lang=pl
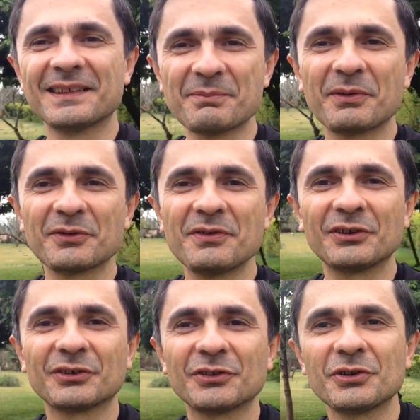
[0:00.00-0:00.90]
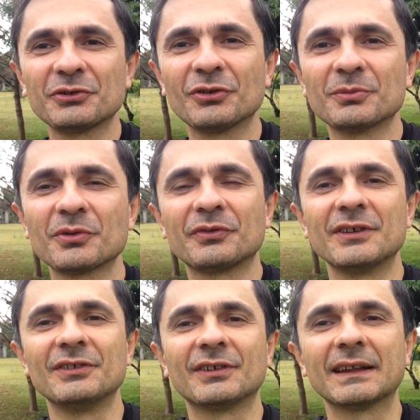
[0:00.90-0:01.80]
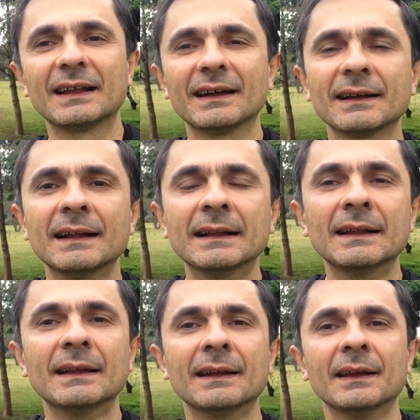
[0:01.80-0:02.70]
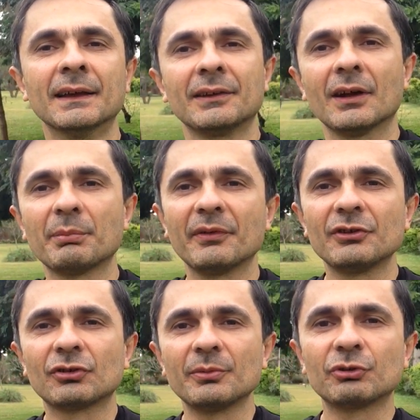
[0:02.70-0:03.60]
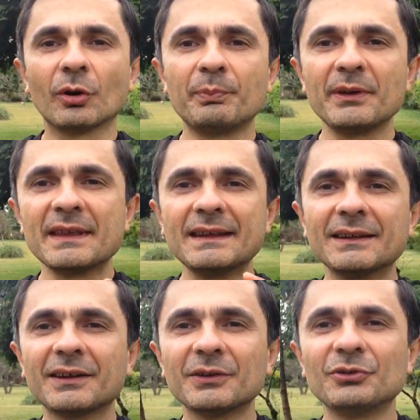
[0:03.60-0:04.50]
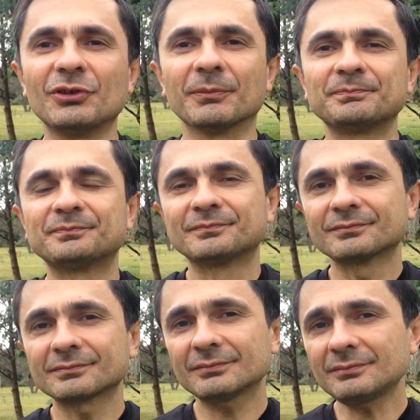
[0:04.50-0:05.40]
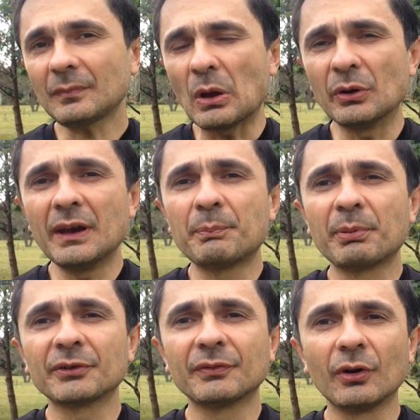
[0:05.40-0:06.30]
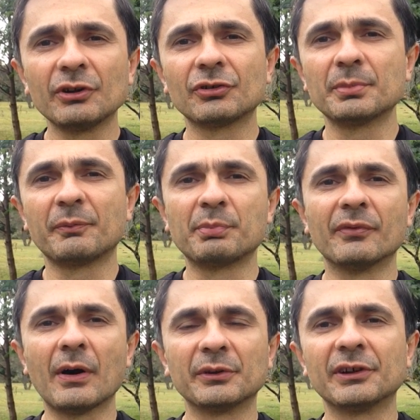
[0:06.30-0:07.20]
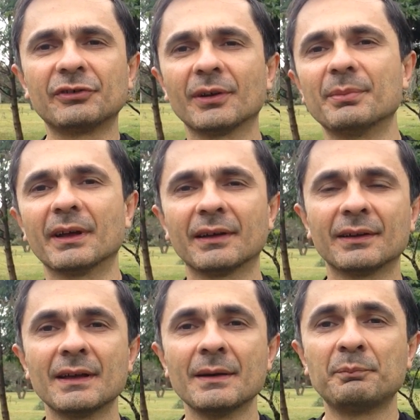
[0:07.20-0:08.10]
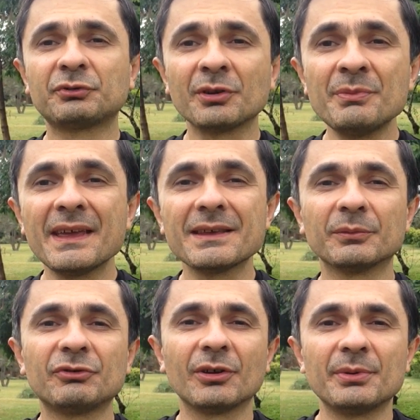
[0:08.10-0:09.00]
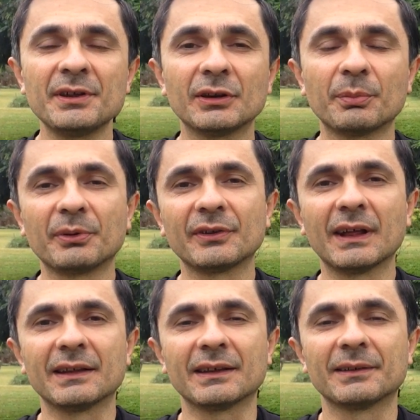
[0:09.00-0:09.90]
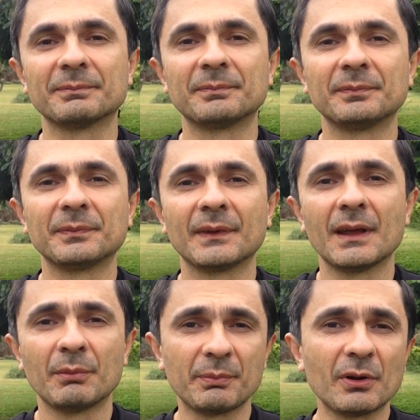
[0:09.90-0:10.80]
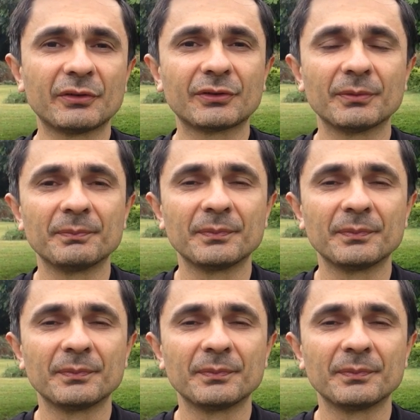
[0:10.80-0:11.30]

Na pewno wiesz, że to nie chodzi o mrówki dzisiaj, tak? Chciałem powiedzieć Tobie, że opinie innych ludzi, o ile pozwoli, żeby wpływało na Ciebie, Przemieniam Ciebie nie do poznania. Po prostu.